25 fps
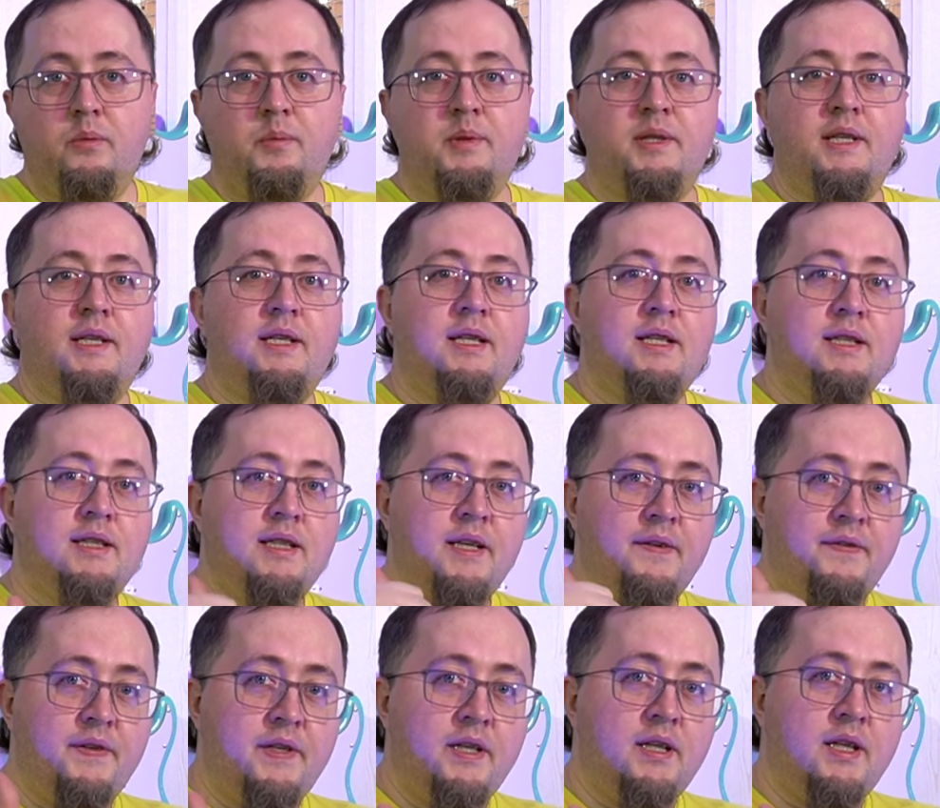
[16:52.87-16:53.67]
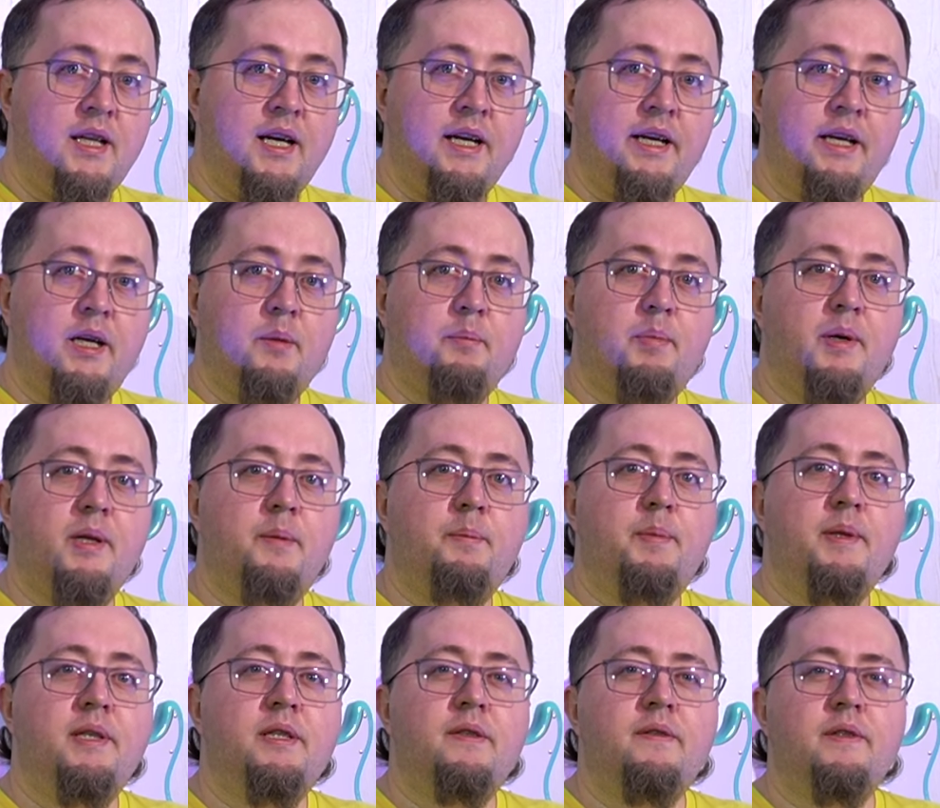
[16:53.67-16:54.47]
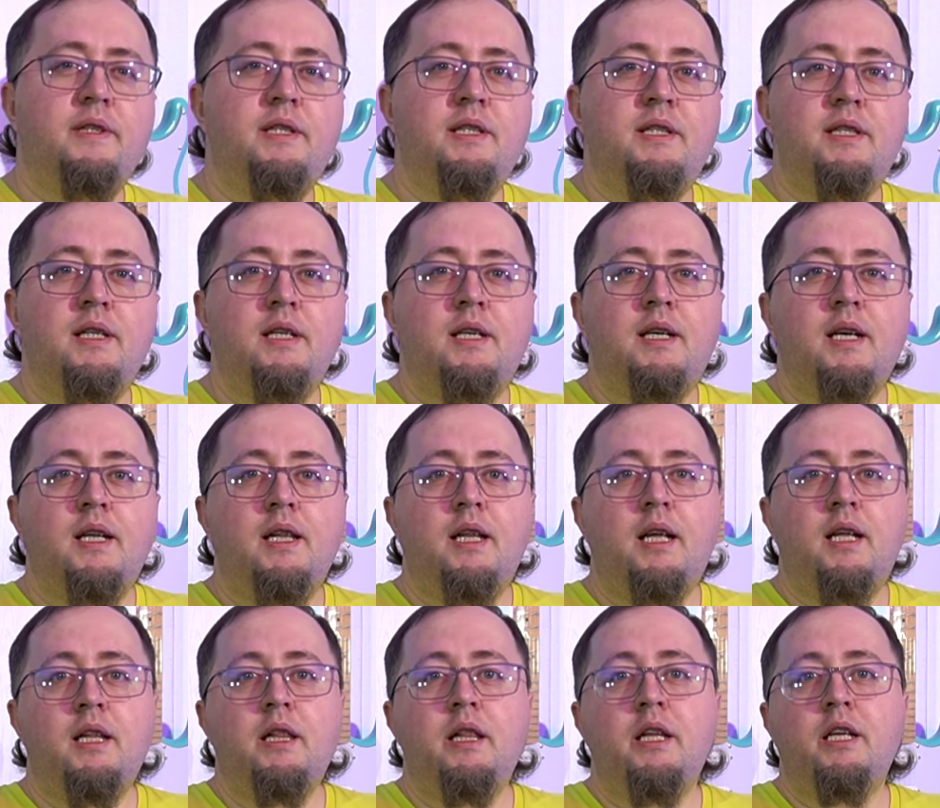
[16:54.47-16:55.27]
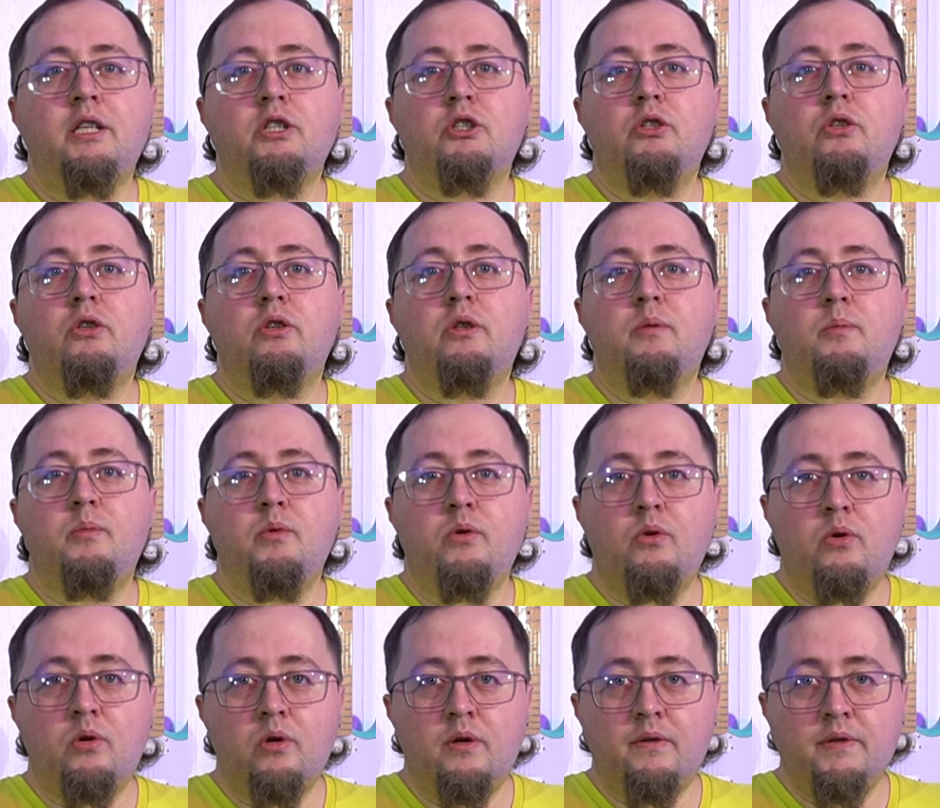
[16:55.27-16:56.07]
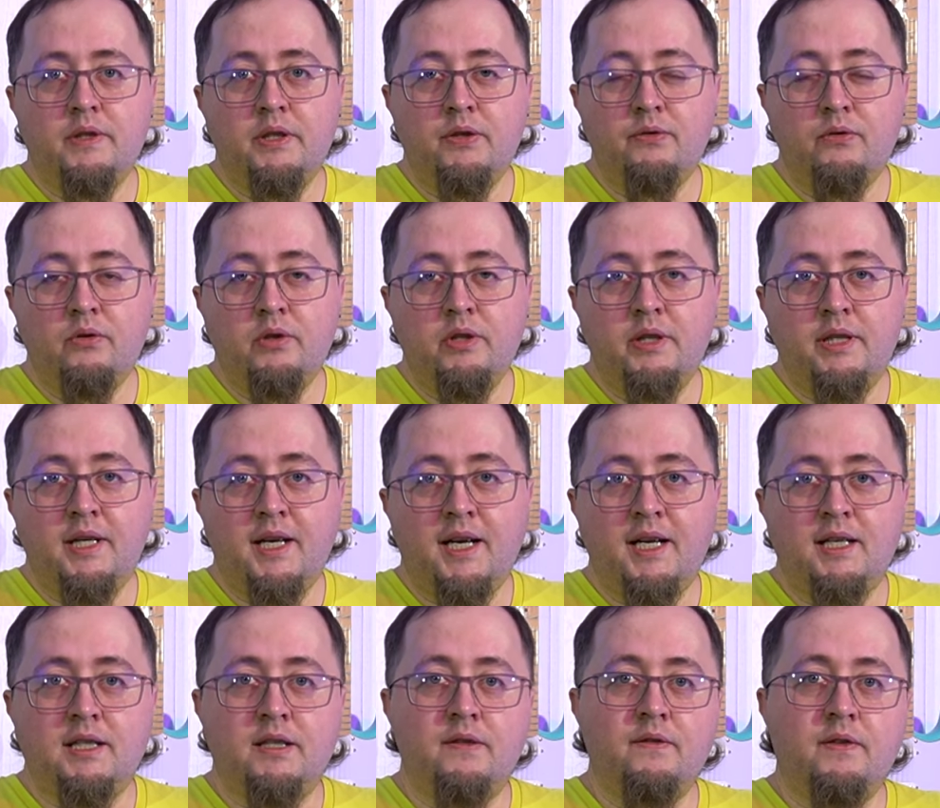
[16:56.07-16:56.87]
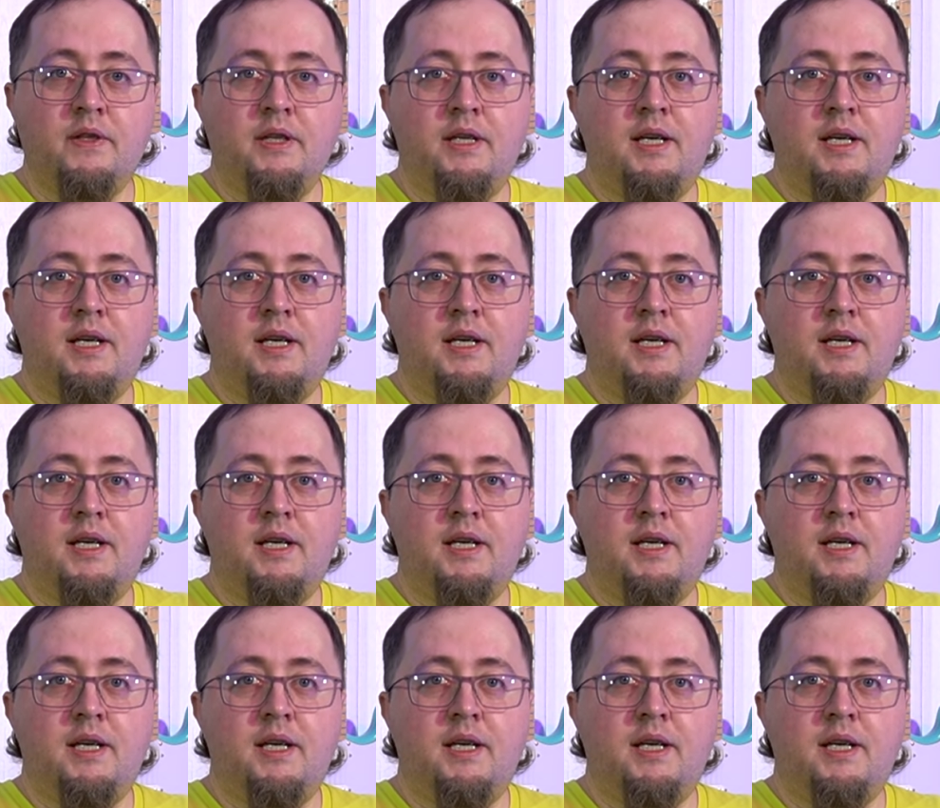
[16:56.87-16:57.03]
обязательно ставьте лайки, подписывайтесь на канал, нас ждет много всего интересного.